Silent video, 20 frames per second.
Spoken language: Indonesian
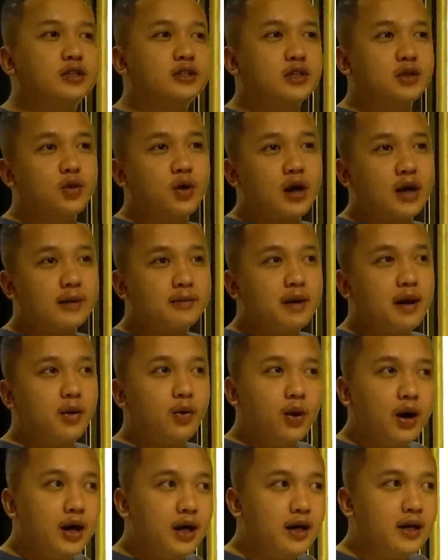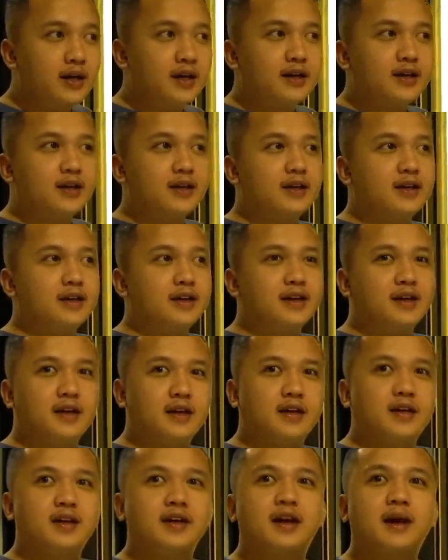isi ruangan bawah
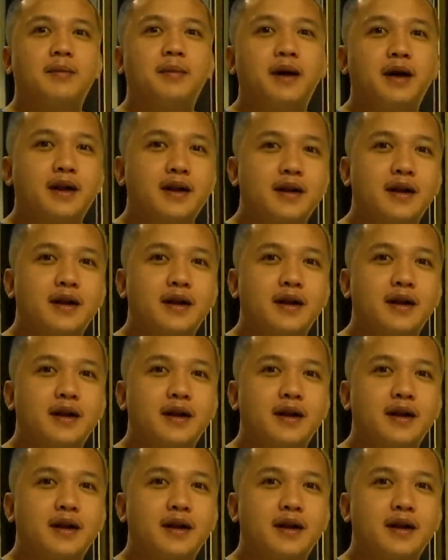ini kamar